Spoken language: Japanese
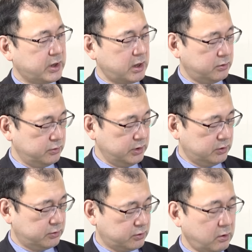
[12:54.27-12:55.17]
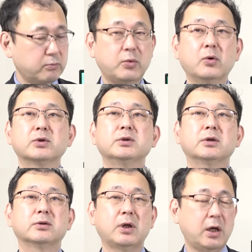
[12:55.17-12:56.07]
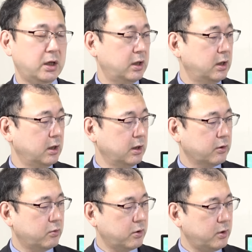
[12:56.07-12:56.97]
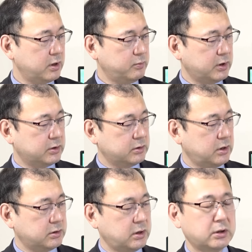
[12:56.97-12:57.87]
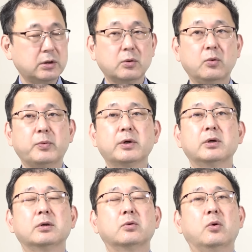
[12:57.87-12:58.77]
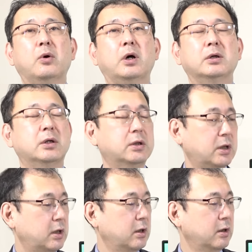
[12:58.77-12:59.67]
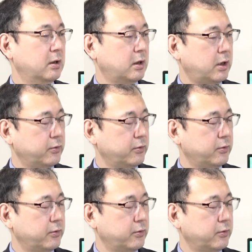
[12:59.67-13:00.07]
逆ニクソン防止ですね。これは今ですね、最近こう北京の間であ